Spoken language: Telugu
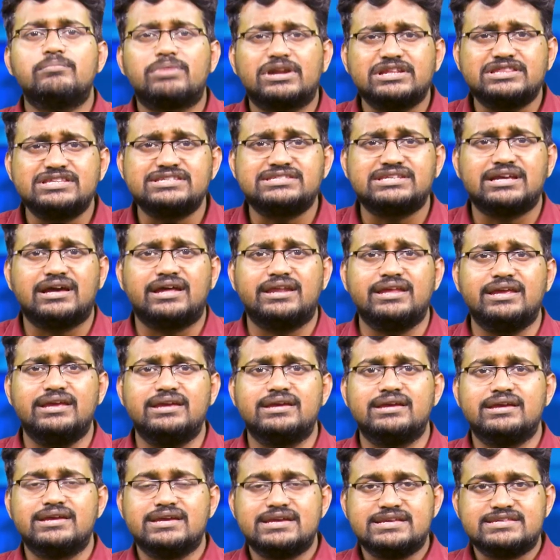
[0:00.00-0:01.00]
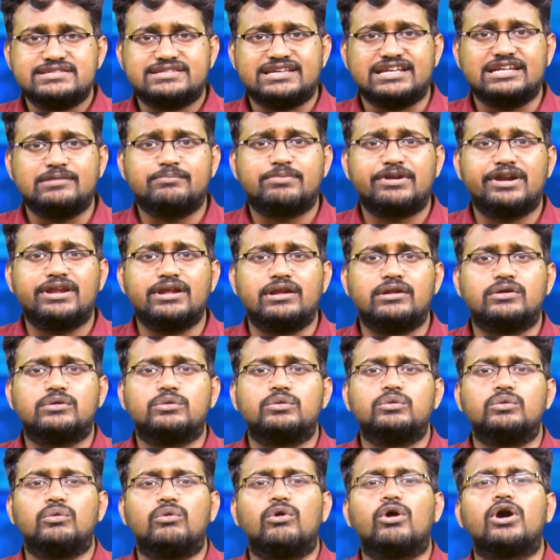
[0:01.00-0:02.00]
ప్రతిసారి
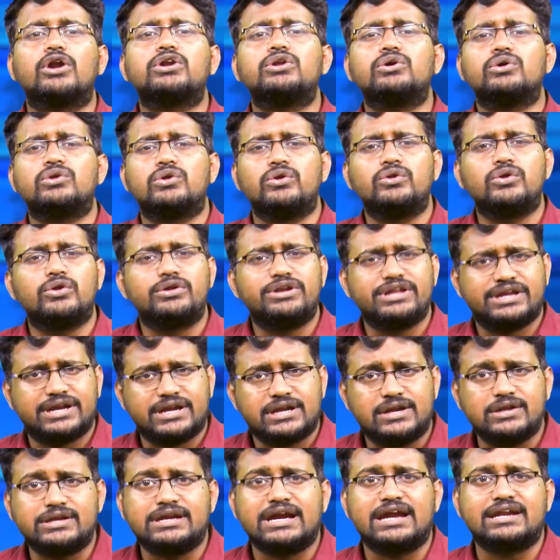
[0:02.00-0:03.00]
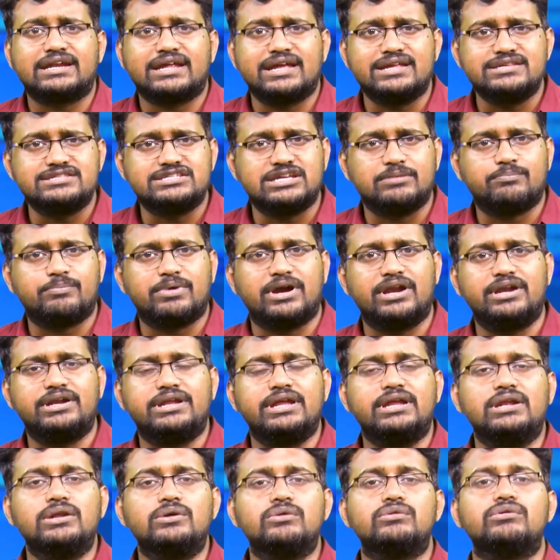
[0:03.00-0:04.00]
సెలబ్రిటీలకు ఒకటో రెండో టికెట్లు కేటాయించే
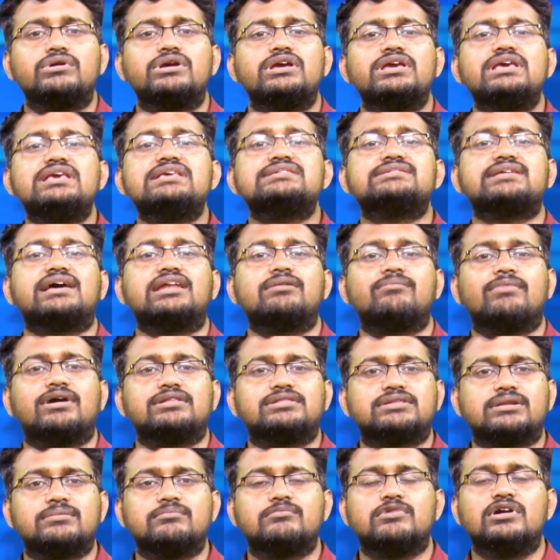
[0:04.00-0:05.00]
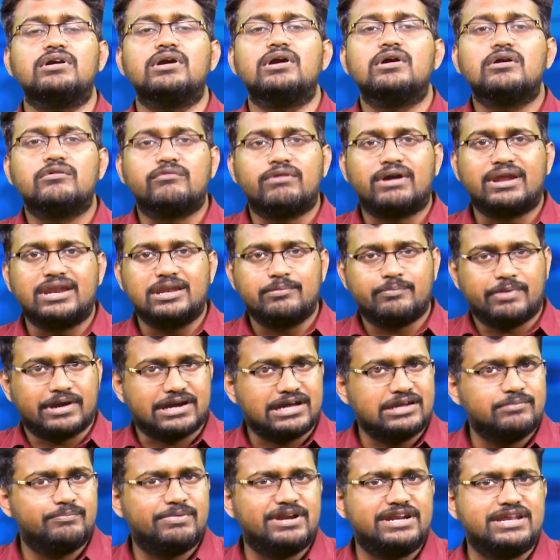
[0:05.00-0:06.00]
పార్టీలు ఈసారి మాత్రం వారిని
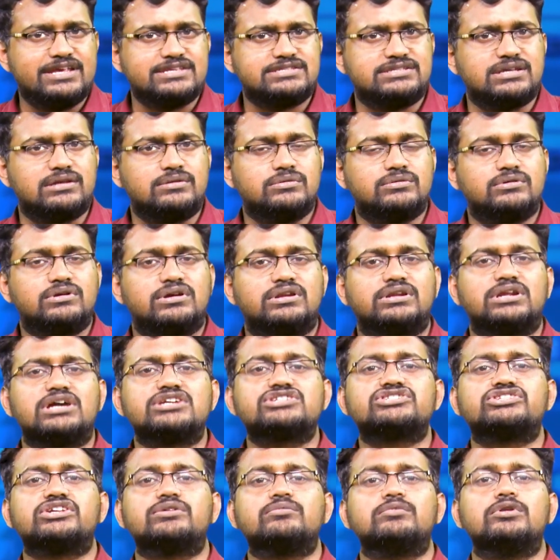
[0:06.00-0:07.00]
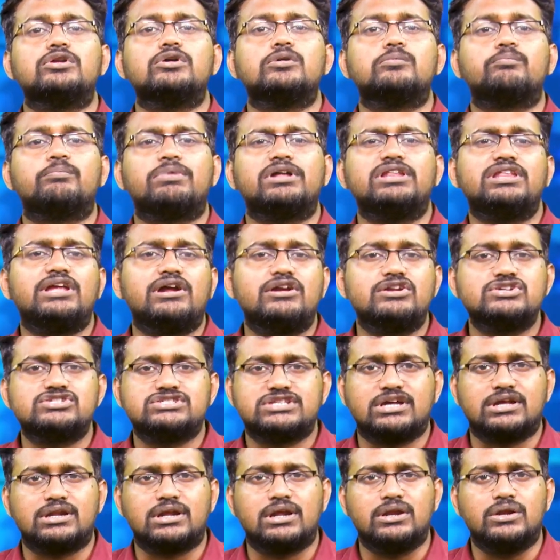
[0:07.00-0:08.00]
పక్కన పెట్టేశారు రాష్ట్రంలో పదిహేడు
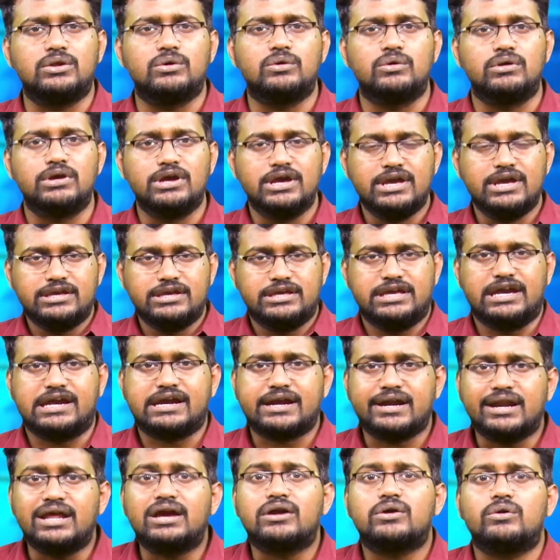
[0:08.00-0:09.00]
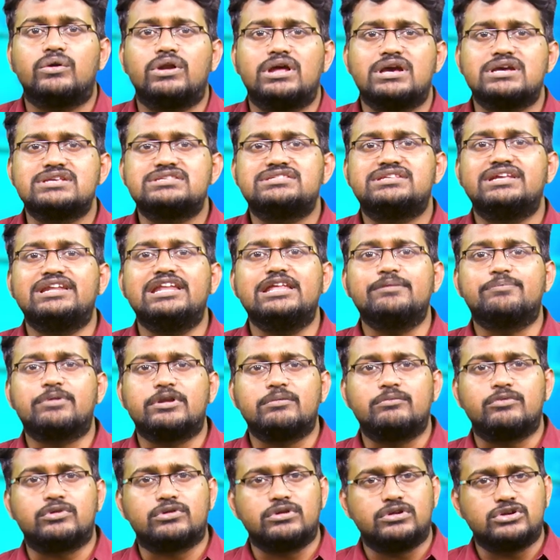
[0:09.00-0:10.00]
స్థానాల్లో ఎక్కడా కూడా సినీ
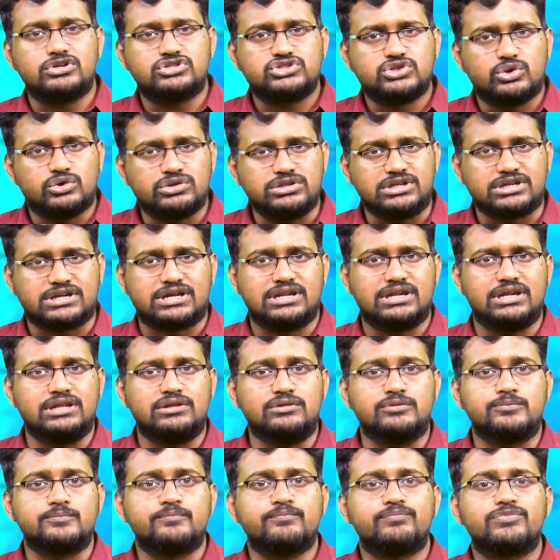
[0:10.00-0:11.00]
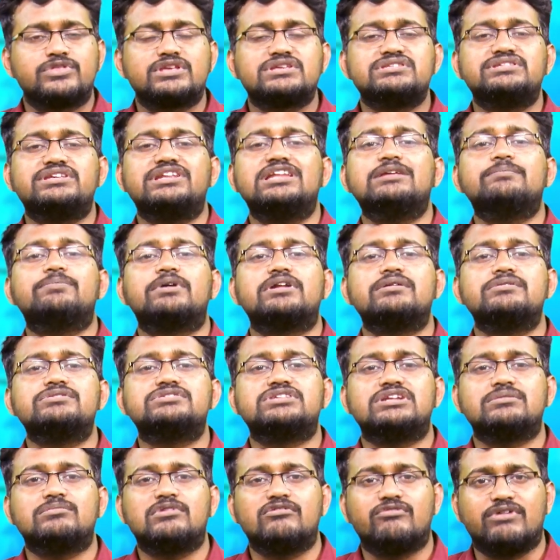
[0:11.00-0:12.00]
ప్రముఖులకు చోటు దక్కలేదు సినీ
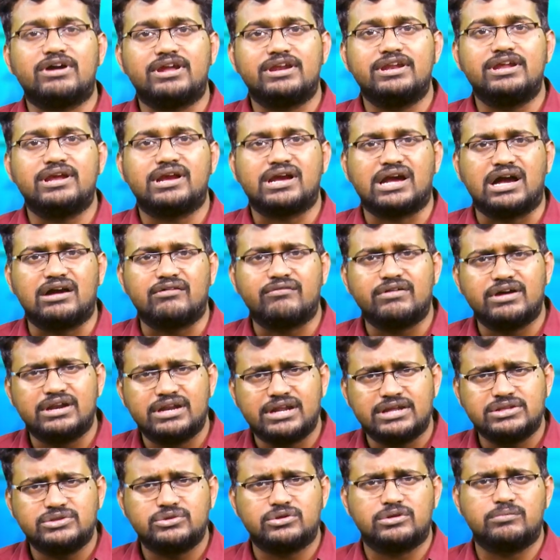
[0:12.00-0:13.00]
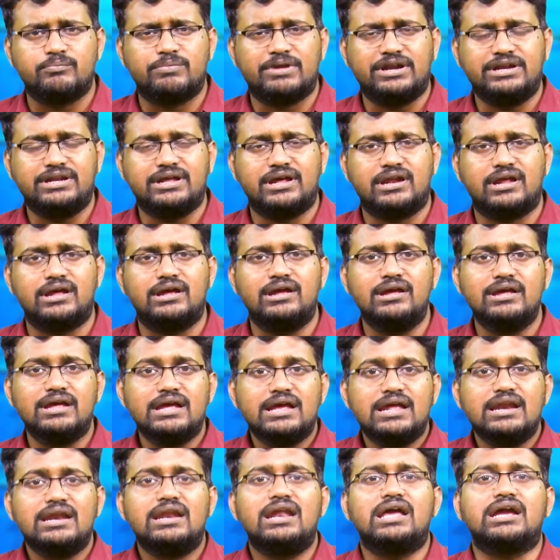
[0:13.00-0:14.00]
పరిశ్రమ వారిని కావాలనే దూరం పెట్టారా
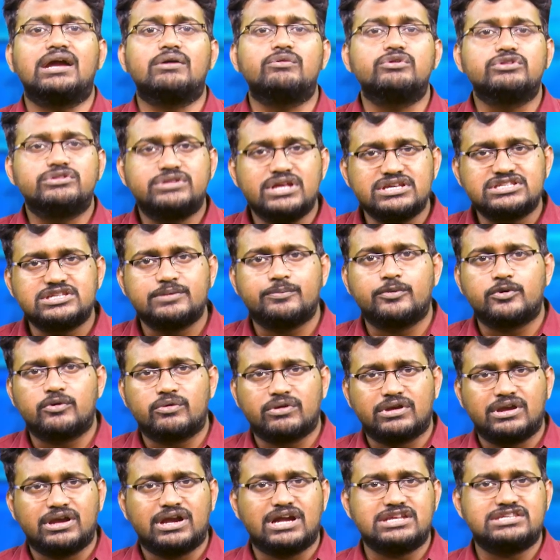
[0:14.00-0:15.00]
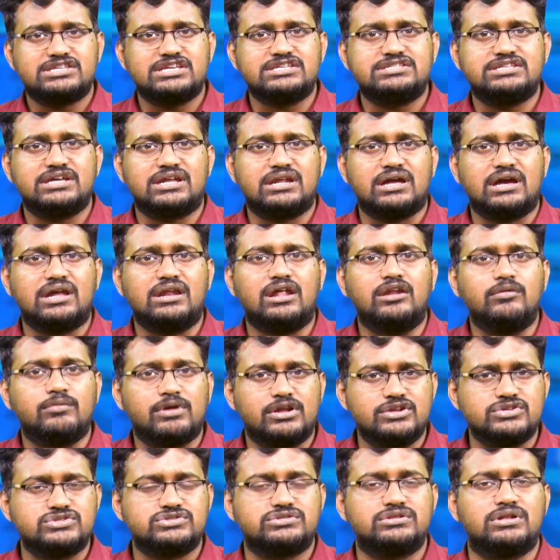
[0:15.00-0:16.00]
లేక ఉద్దేశపూర్వకంగా చేశారా అని
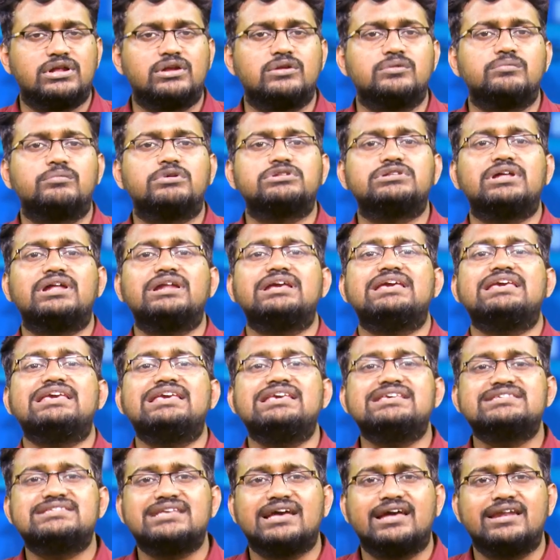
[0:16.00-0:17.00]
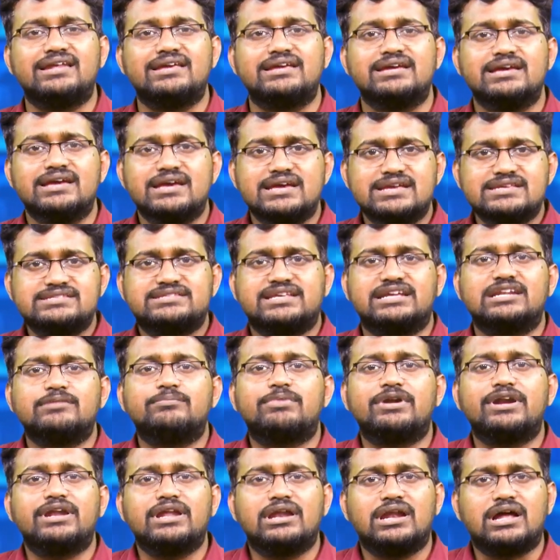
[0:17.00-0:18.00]
అనుమానిస్తున్నారు మొత్తానికి ఈసారి
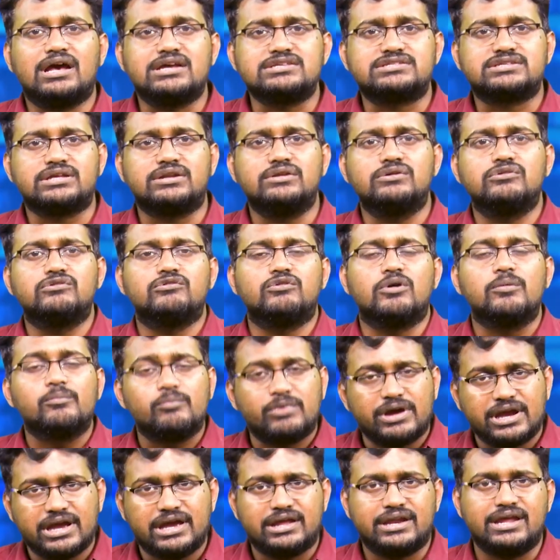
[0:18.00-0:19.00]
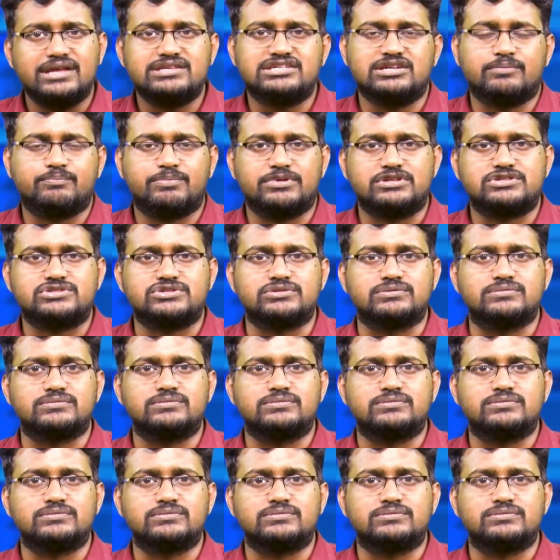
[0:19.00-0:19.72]
సెలబ్రిటీల ఆశలు ఉమ్మాయనే చెప్పచ్చు